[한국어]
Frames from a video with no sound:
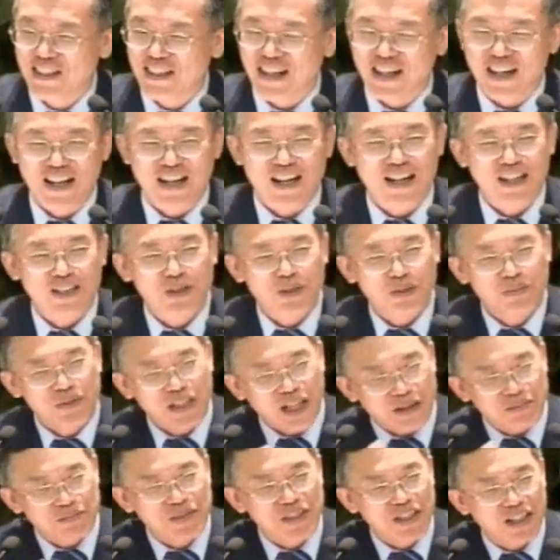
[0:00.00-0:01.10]
아, 좀
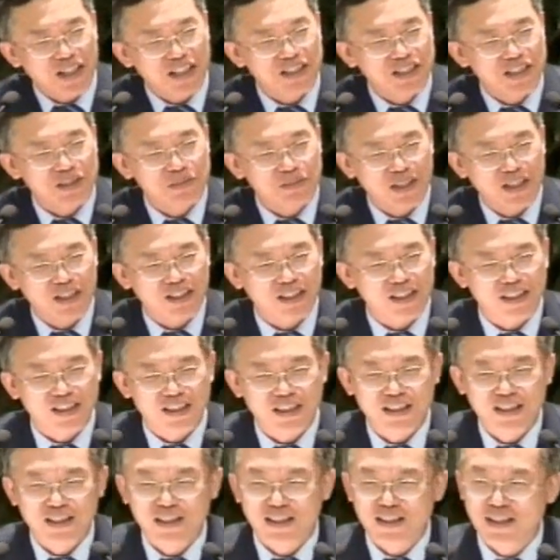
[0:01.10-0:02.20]
얌체 같지만
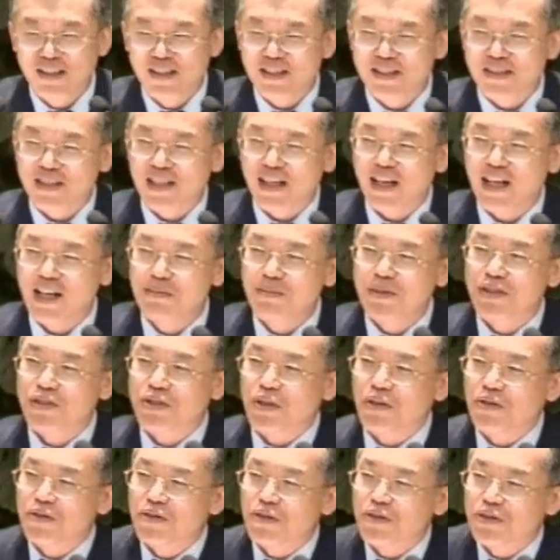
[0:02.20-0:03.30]
사람이
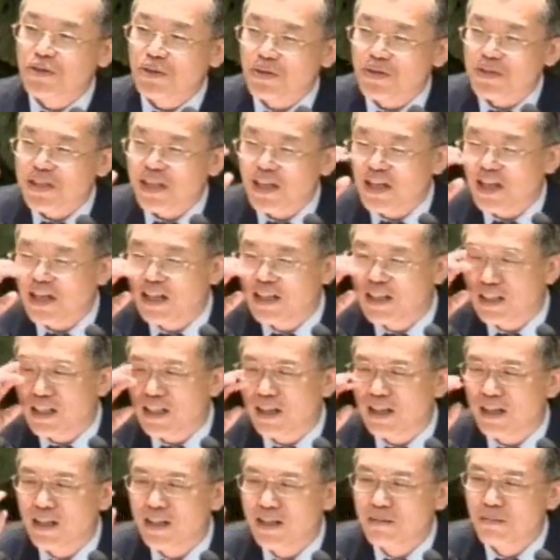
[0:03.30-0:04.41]
적극적으로
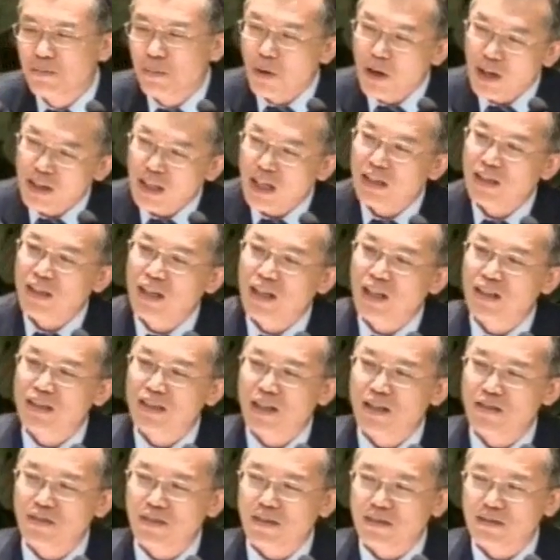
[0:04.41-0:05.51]
생각하니까 뭐가
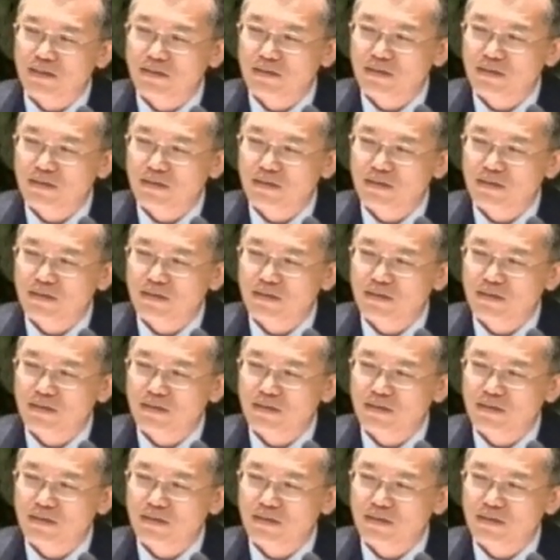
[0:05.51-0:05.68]
나타나더라고요.